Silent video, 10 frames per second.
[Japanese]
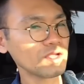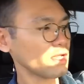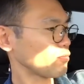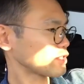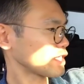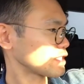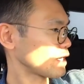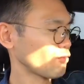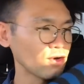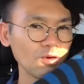後ねもしかした
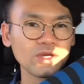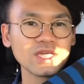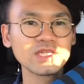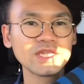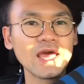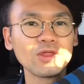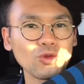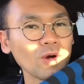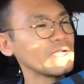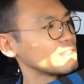らこれを着て
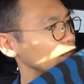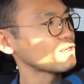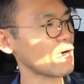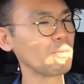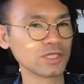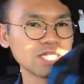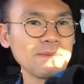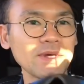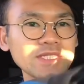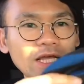動画に出るかもしれ
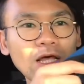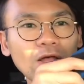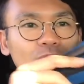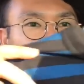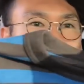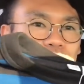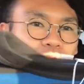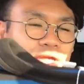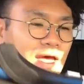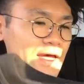ませんというこ
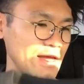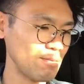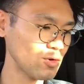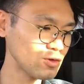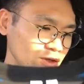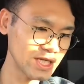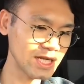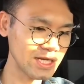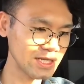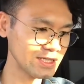とで僕のじゃ
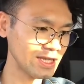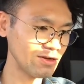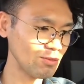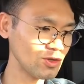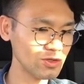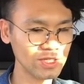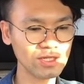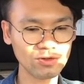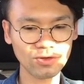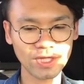ないんですけども
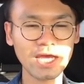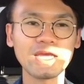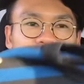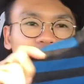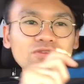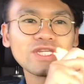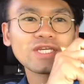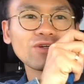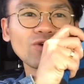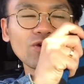ユニクロで
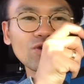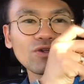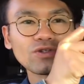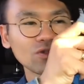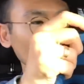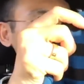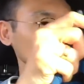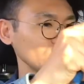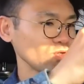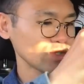ユニクロ U の
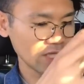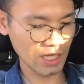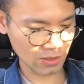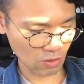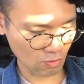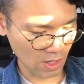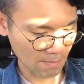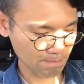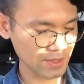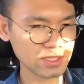女性用
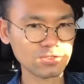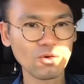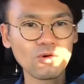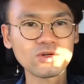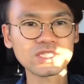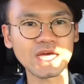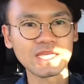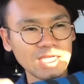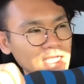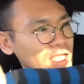ワンピースを奥さ
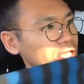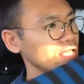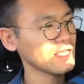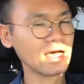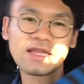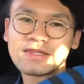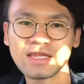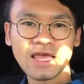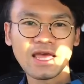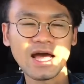んに買っ
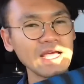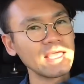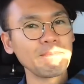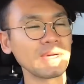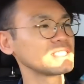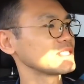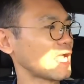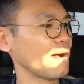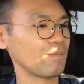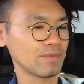てあげまし
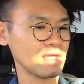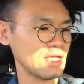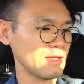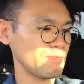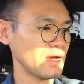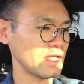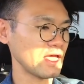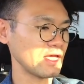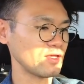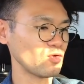たまあ
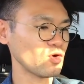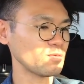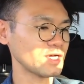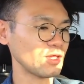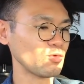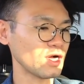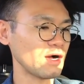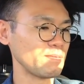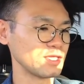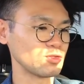ね喜ぶかどうか
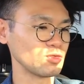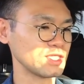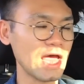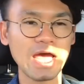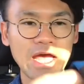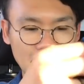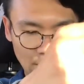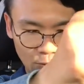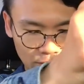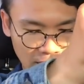は別として、
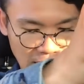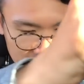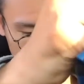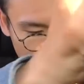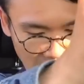まあ、こんな感じ